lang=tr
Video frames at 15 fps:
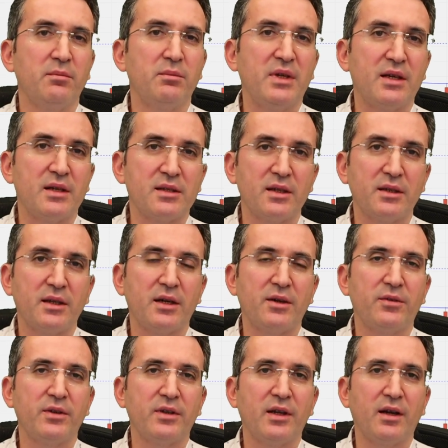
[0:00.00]
Piyasa
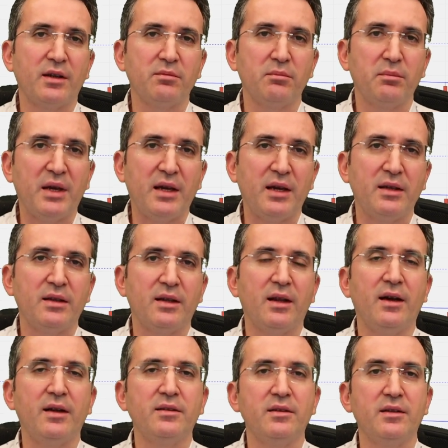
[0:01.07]
tarafından
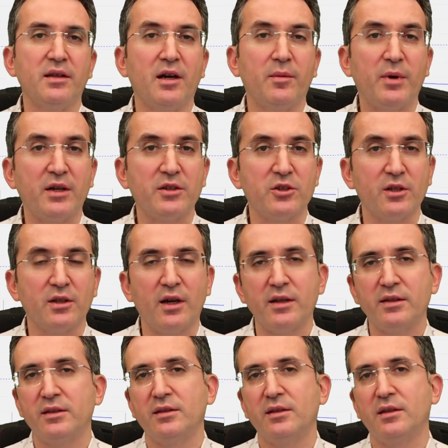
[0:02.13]
beğenilen yabancılar,